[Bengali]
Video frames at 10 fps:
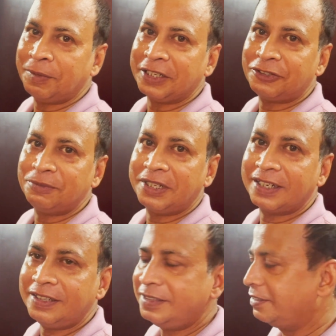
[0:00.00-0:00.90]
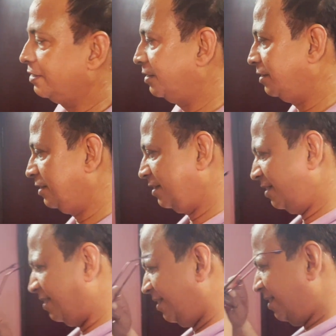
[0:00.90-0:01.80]
বাথরুম নাটু স্নান
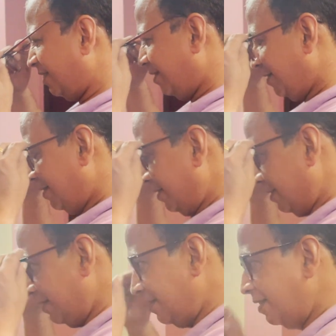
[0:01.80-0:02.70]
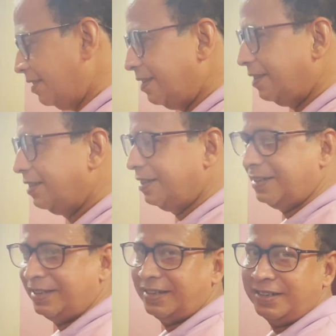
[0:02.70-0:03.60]
করেছে এবার সবার গায়ে কেমন জল ছেটাই
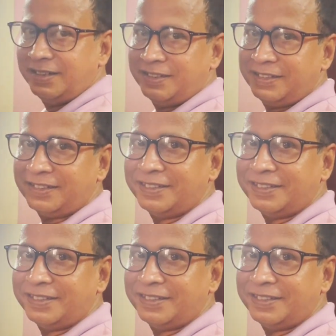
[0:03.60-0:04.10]
দেখো শুধু